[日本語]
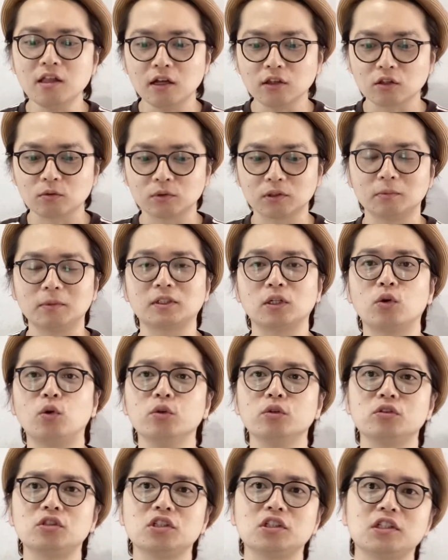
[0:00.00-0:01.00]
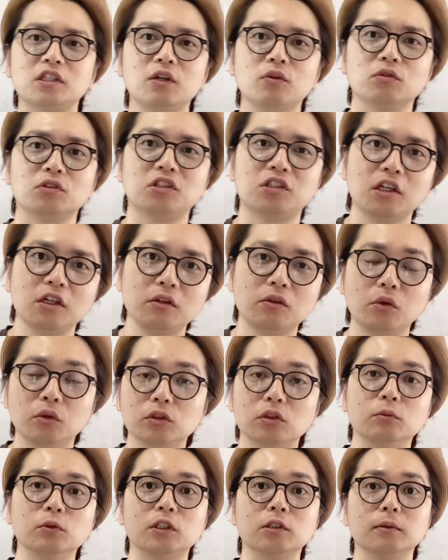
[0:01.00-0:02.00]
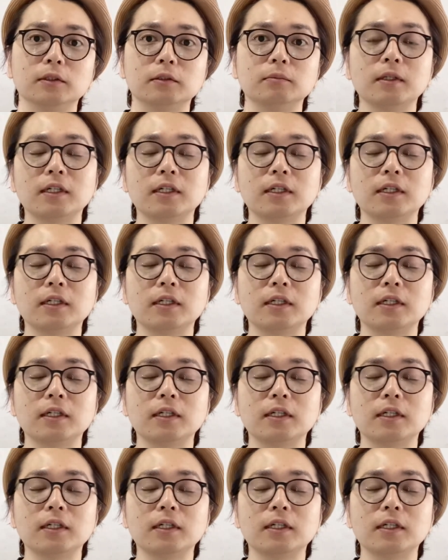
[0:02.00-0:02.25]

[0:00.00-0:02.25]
なと思ったらまたこういう実験をしていこうと思ってます、